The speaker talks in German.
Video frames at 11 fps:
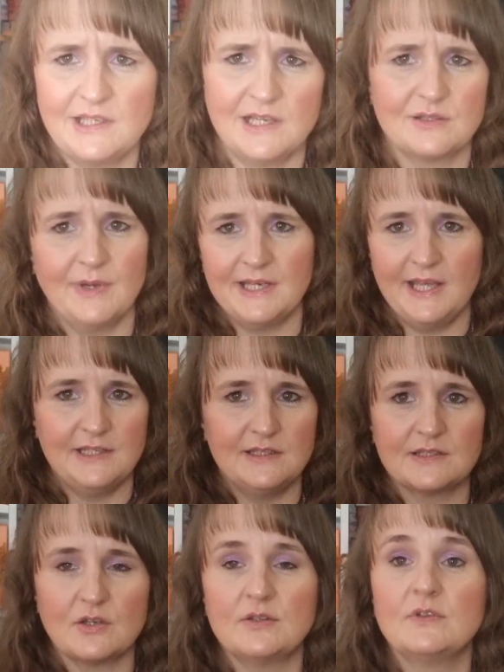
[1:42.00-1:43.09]
nicht. Also mein Handy
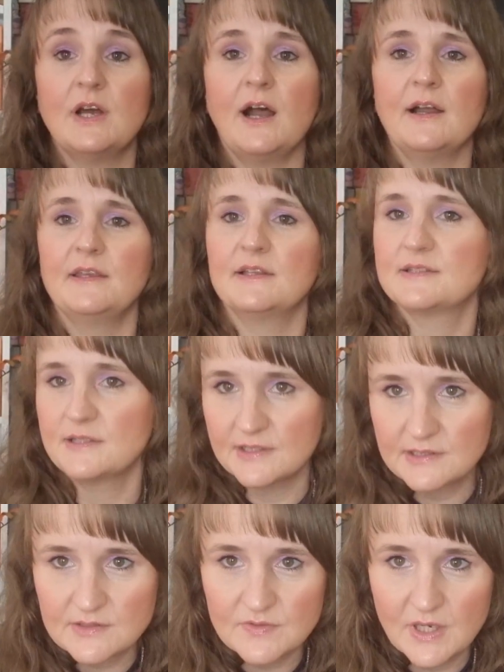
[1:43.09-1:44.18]
ist heute wieder, ah jetzt,
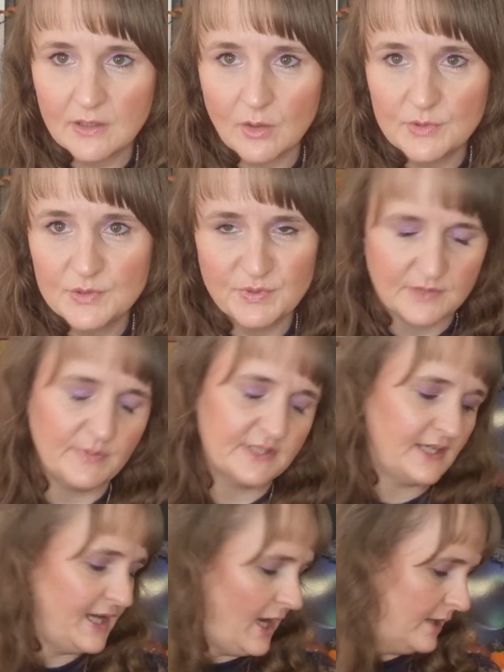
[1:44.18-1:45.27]
jetzt ist wieder, glaube ich, ein bisschen
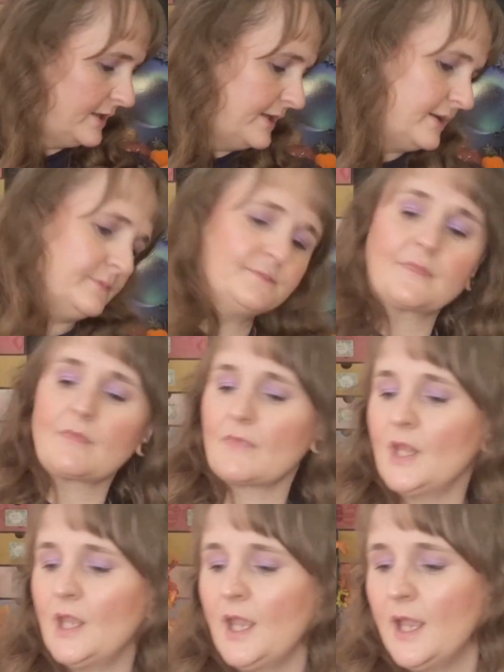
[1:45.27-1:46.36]
besser. Ja,
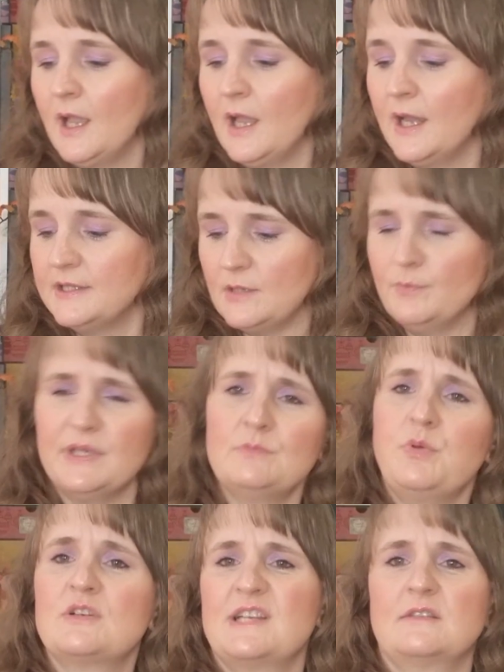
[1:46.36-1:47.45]
ähm, den
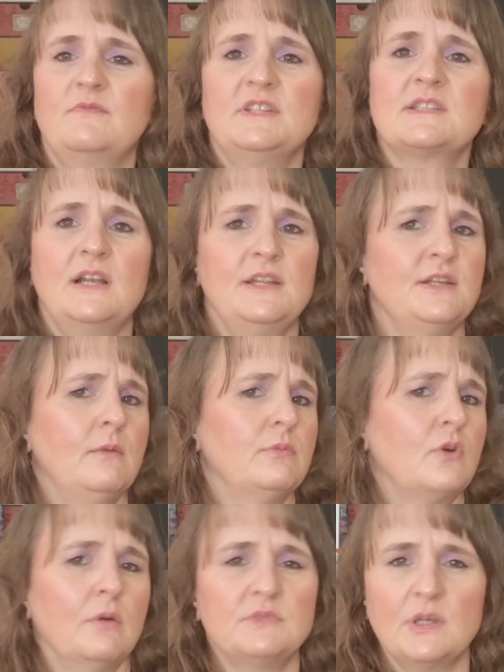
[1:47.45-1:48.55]
Pinkbox-Adventskalender
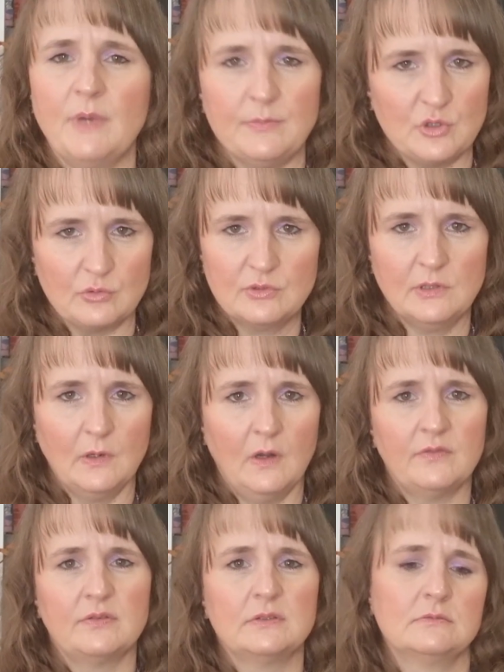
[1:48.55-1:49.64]
bekommt ihr bei Beauty
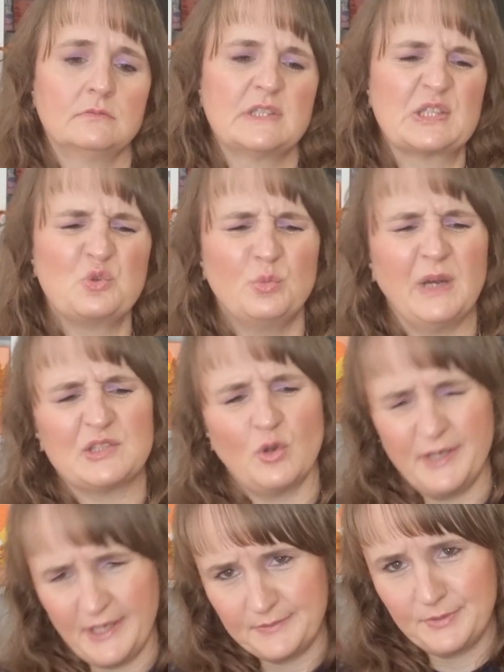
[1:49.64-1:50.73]
Love zu
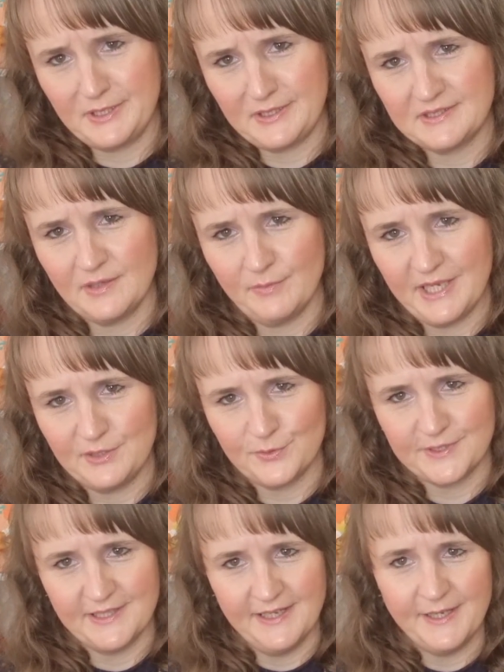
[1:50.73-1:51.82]
überteuert, bin ich der
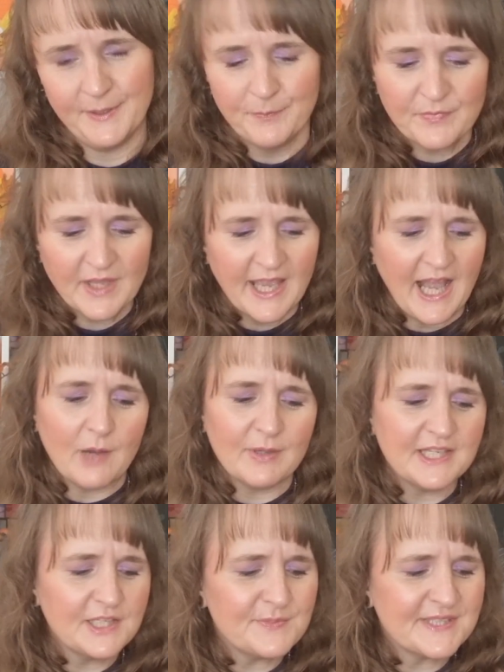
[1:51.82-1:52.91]
Meinung. Ne? Aber
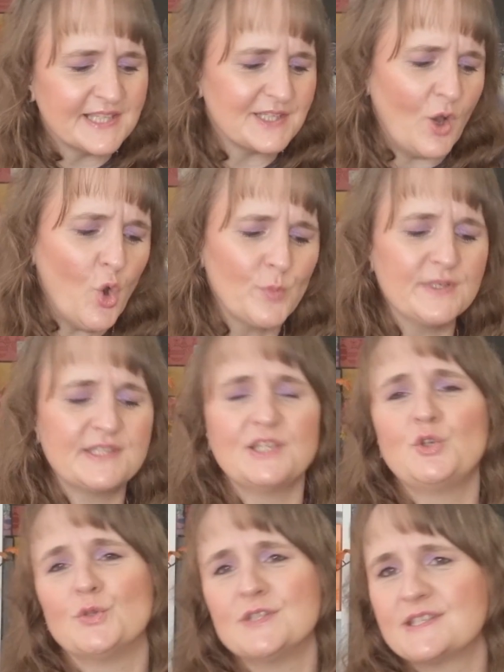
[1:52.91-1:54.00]
den gibt es jetzt auch ein
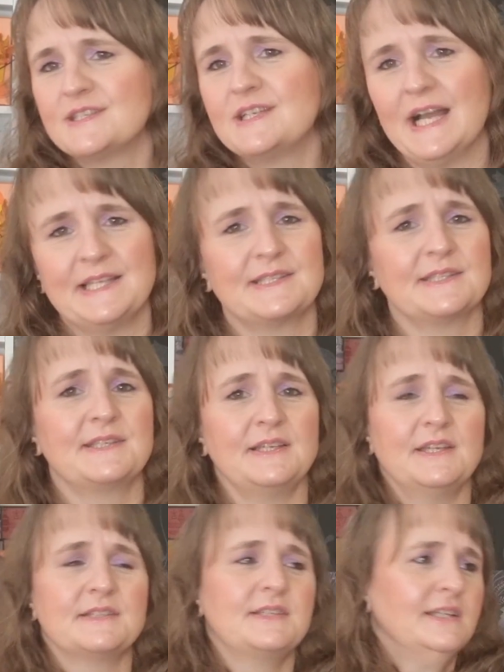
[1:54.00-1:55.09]
bisschen günstiger. Jetzt ist ja
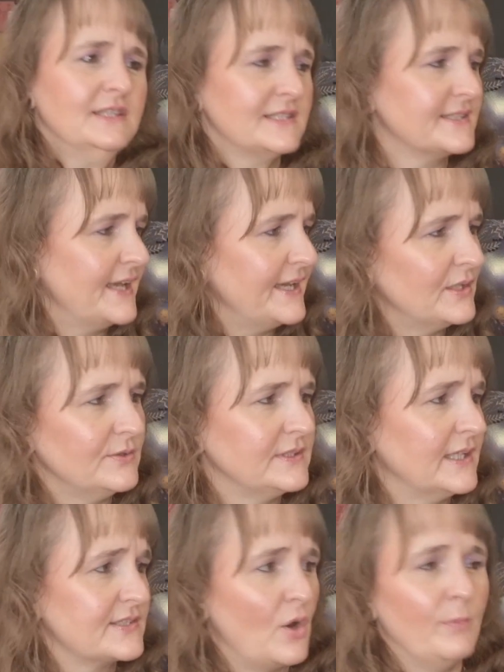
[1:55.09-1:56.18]
hier Singles Day und
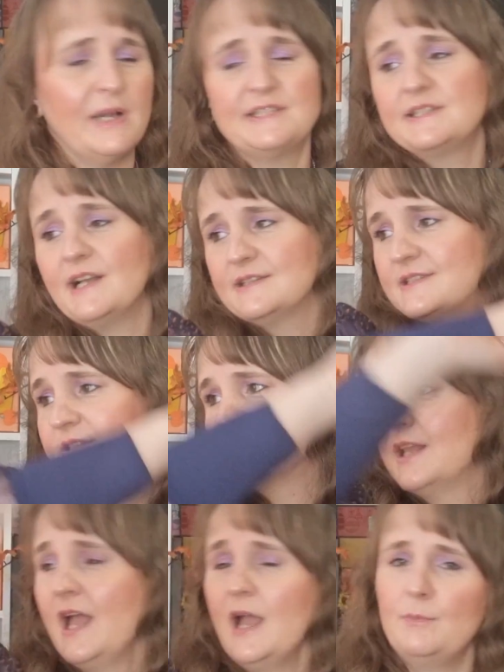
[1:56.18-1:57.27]
jetzt kommen bald die
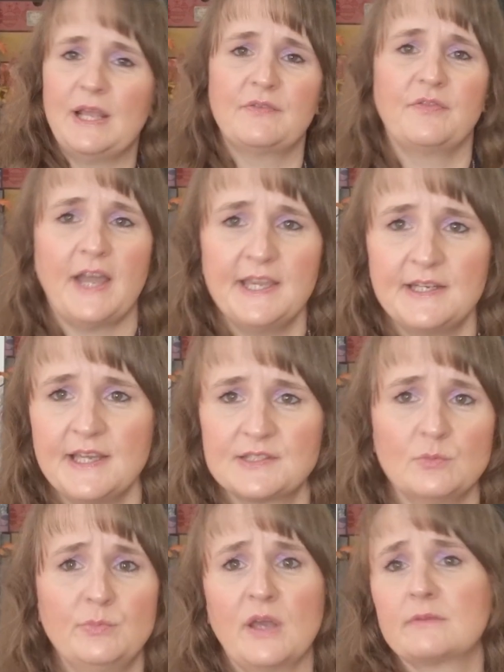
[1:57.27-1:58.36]
ganzen Black Fridays
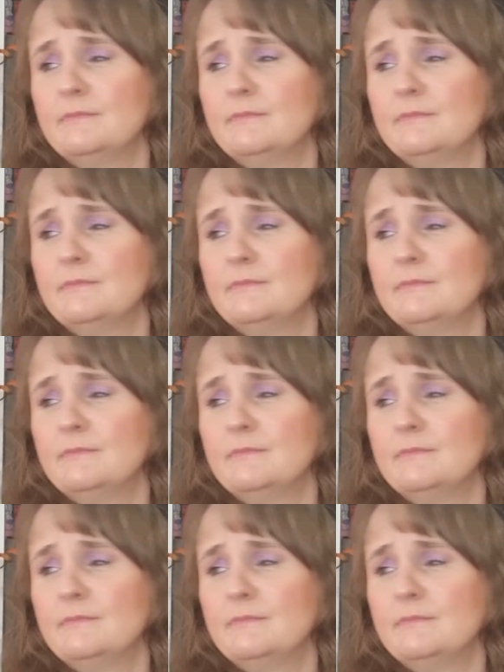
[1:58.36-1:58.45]
und Black